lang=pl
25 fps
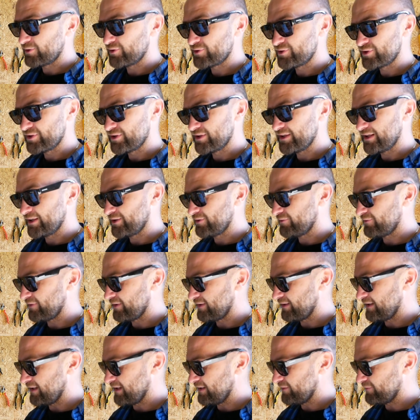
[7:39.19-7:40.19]
rodzinnego
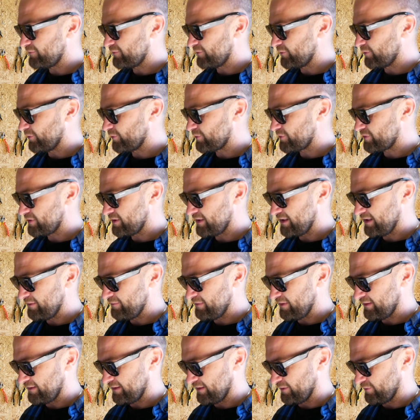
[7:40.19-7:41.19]
van life'u Justyna i
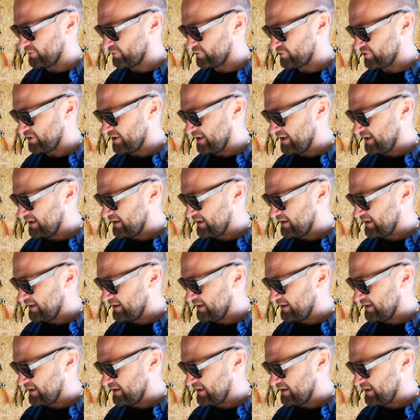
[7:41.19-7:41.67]
Mateusz.